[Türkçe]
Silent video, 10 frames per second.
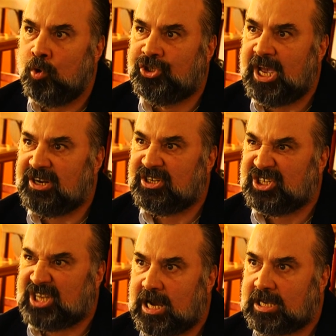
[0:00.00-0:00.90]
Önce
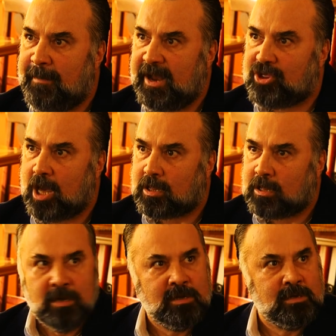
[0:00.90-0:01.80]
rıza geberecek.
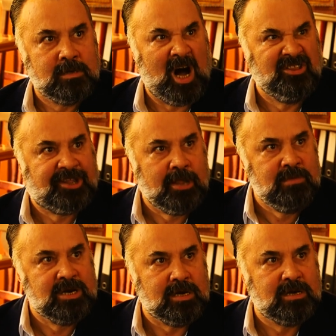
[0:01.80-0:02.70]
Anladın
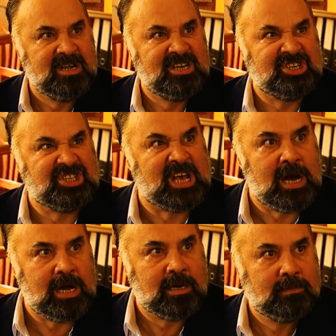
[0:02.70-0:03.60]
mı? Rıza.